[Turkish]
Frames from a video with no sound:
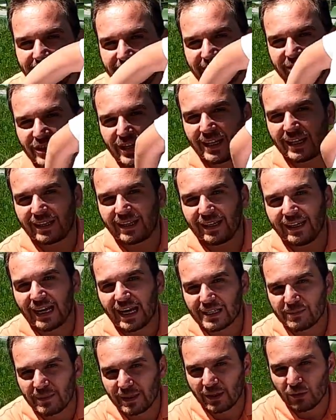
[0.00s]
istediğiniz
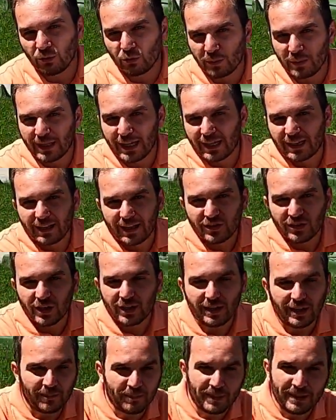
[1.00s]
içerikleri yazmayı da unutmayın
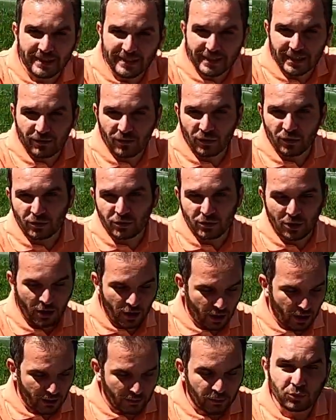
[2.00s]
arkadaşlar. Hepinizi seviyoruz.
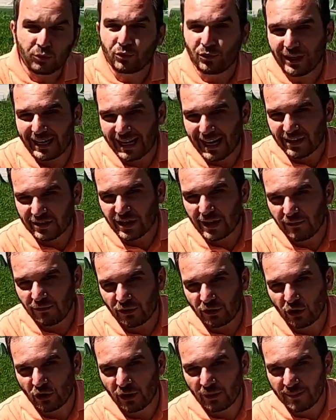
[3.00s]
Bu tür
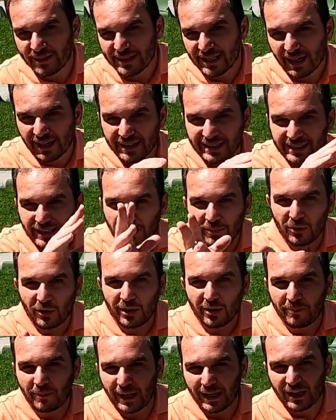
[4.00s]
eğlenceli videolarımızı ara sıra
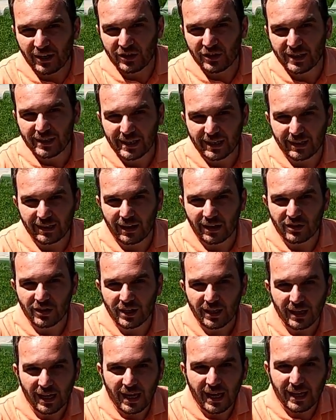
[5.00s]
böyle paylaşacağız
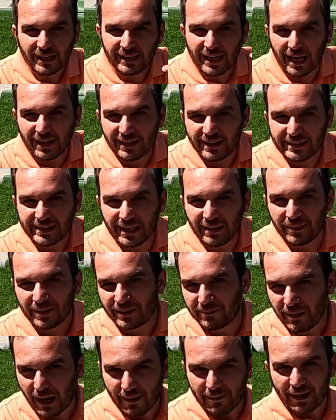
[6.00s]
arkadaşlar. Kendinize iyi
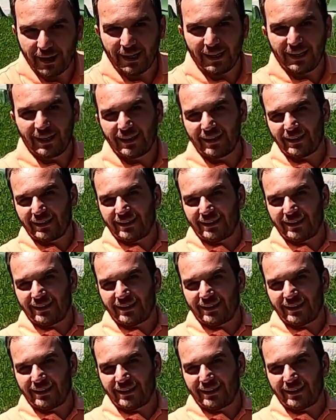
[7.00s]
bakın. Bay bay.